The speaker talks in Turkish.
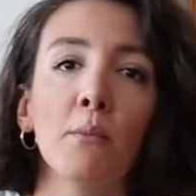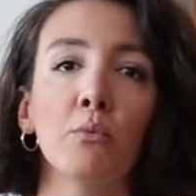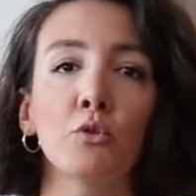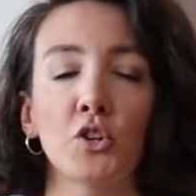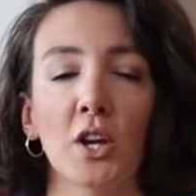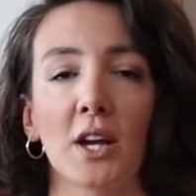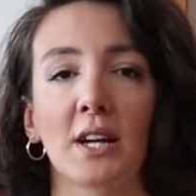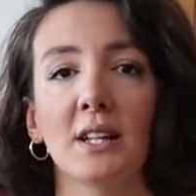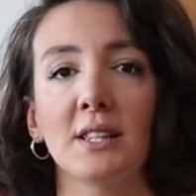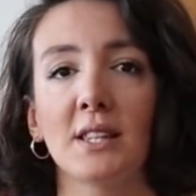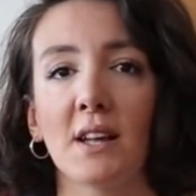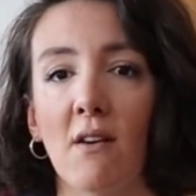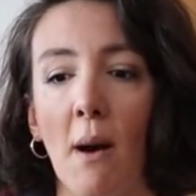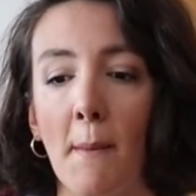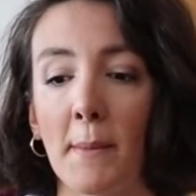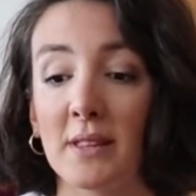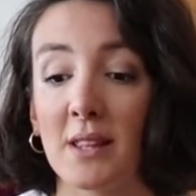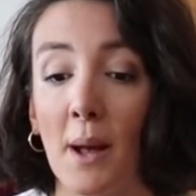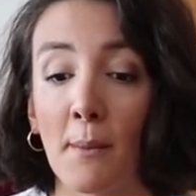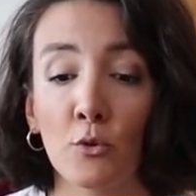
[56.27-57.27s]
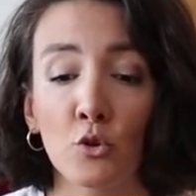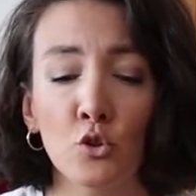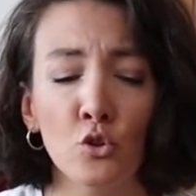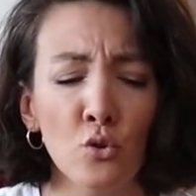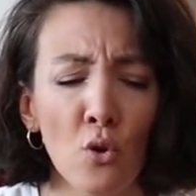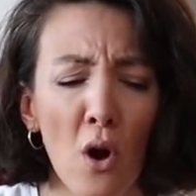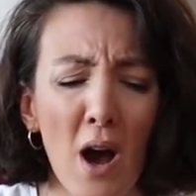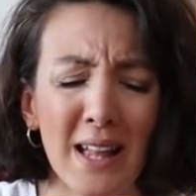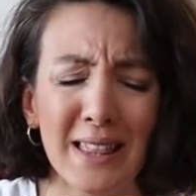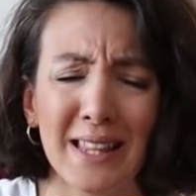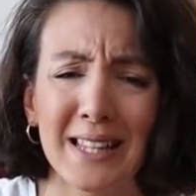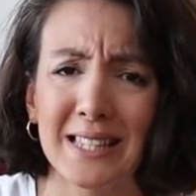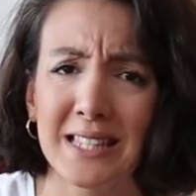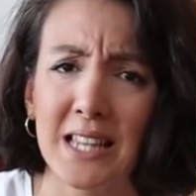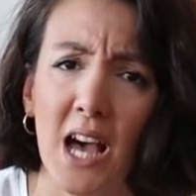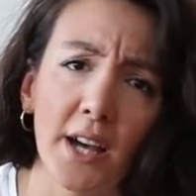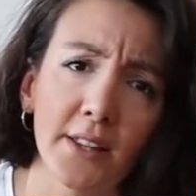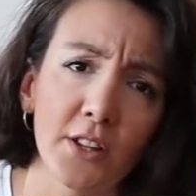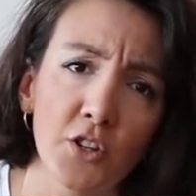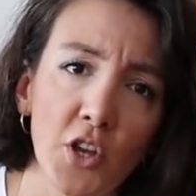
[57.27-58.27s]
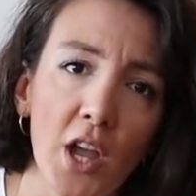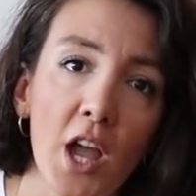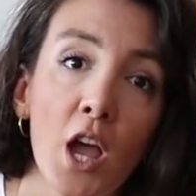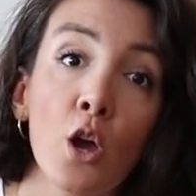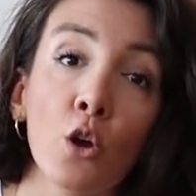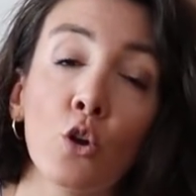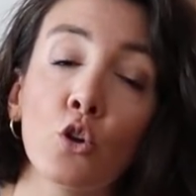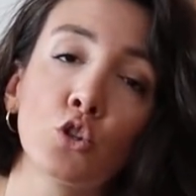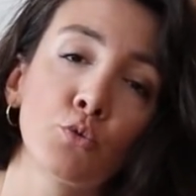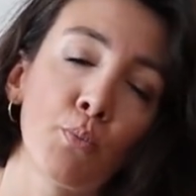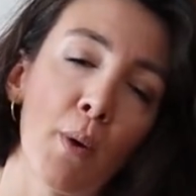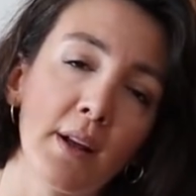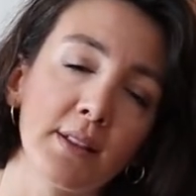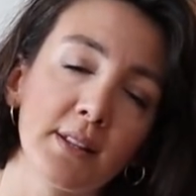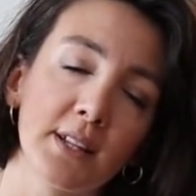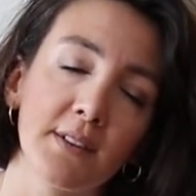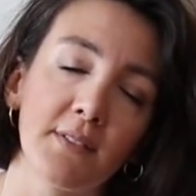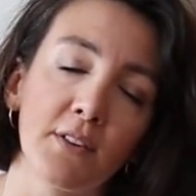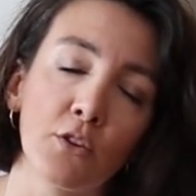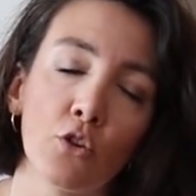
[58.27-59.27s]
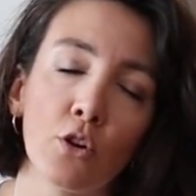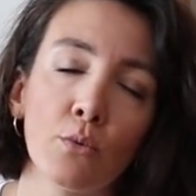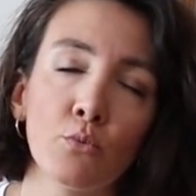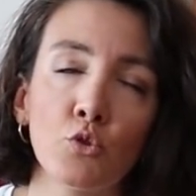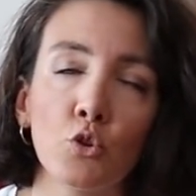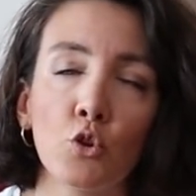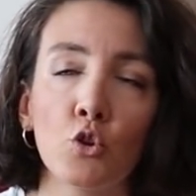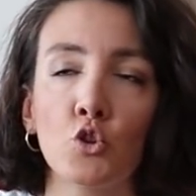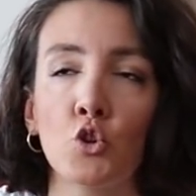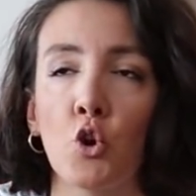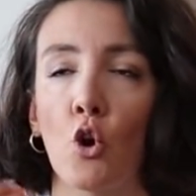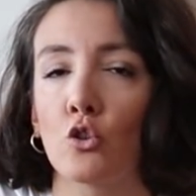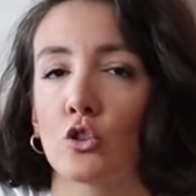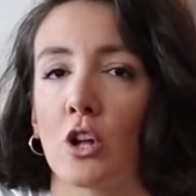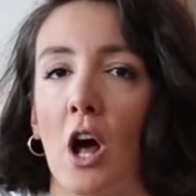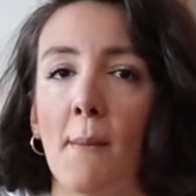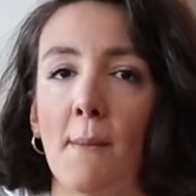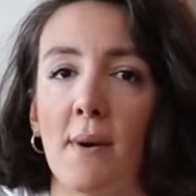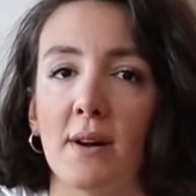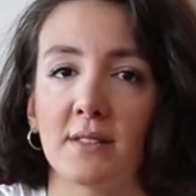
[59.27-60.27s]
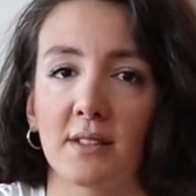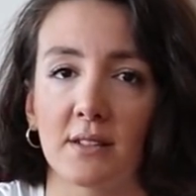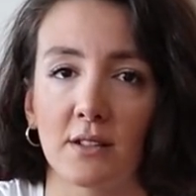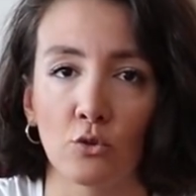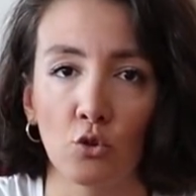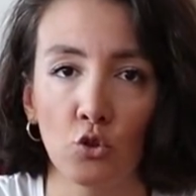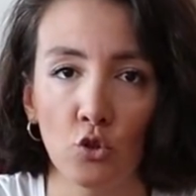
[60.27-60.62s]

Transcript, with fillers: Bu şekilde devam etti. Ama şu anda sadece kütüphanelere veriyorum. Çünkü çok daha mantıklı.